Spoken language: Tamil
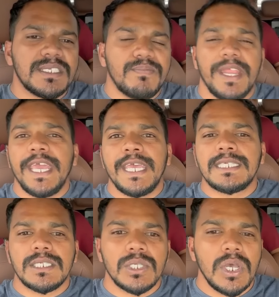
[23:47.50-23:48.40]
ஸ்பினிஸ்
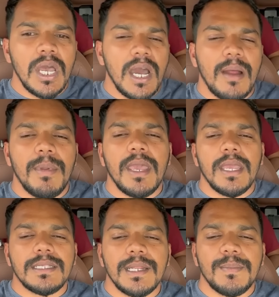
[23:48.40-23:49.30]
அப்படியே
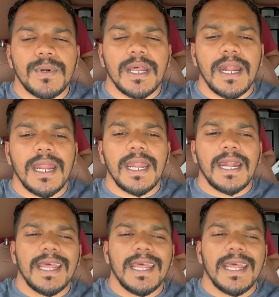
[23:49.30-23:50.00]
ஏசியில் போட்டு அடாடாடா